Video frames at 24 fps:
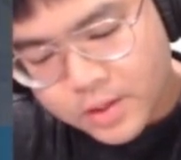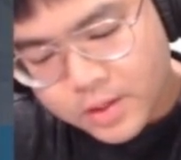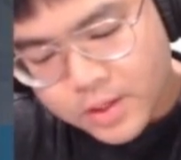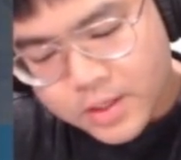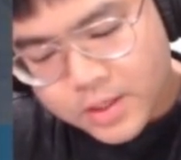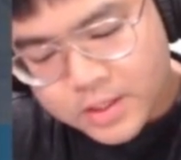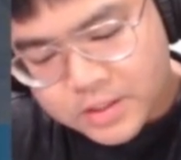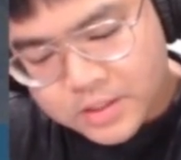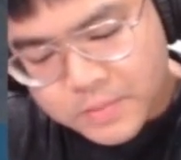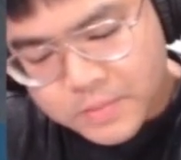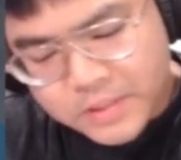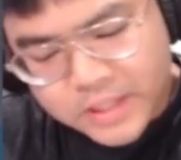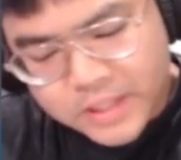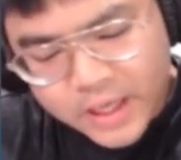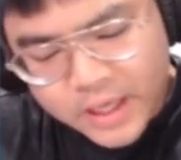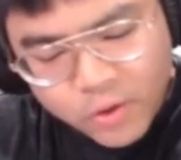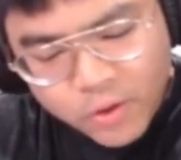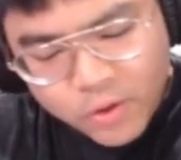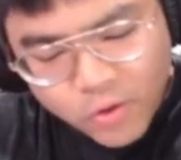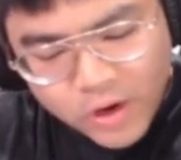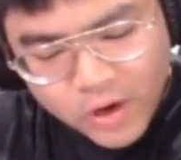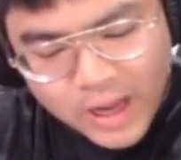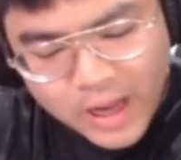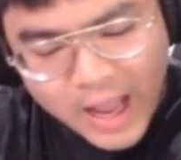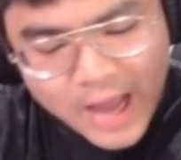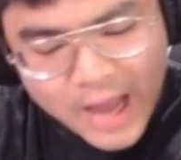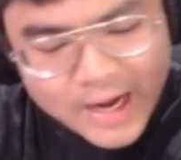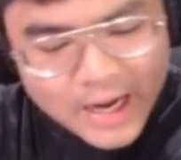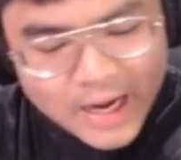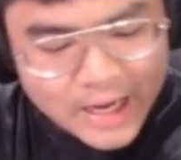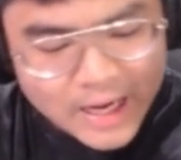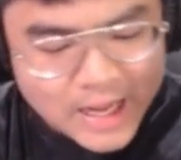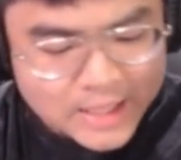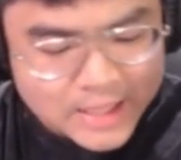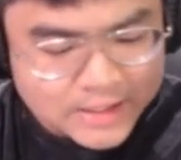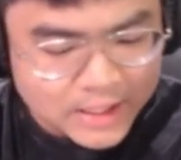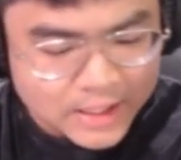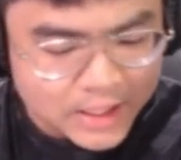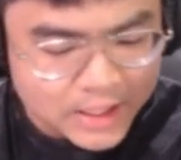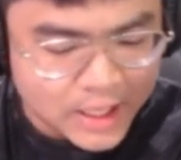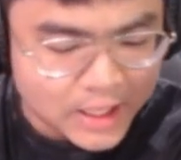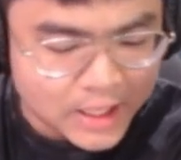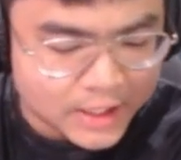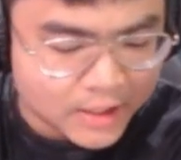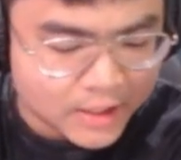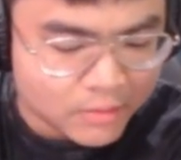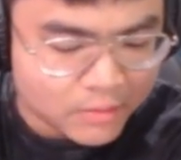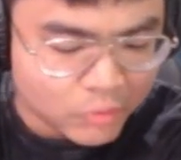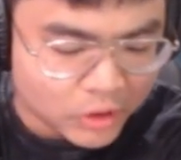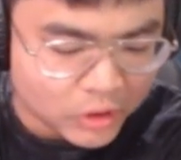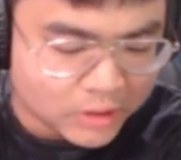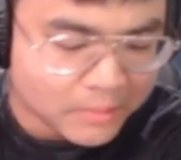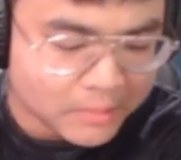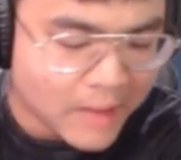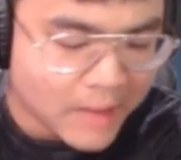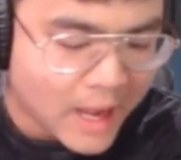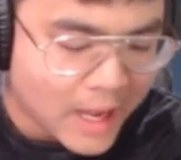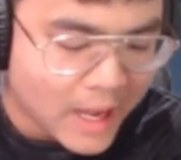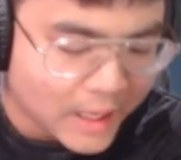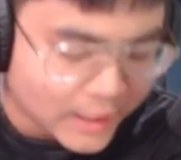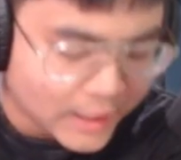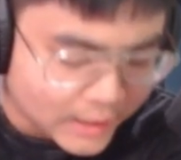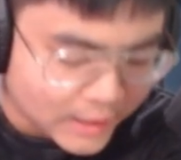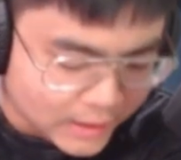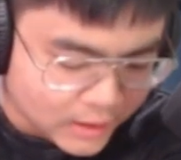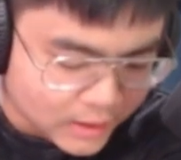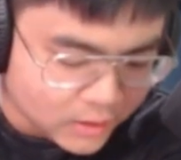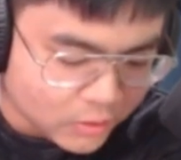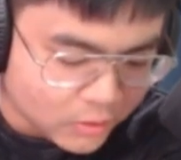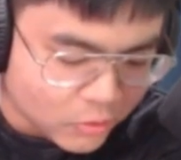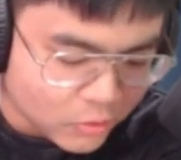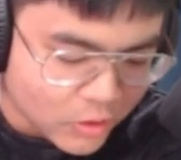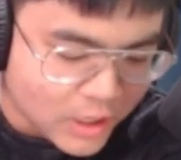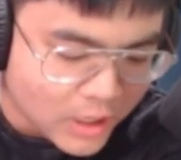sebenarnya gue nggak ada ngajak kalian buat main gue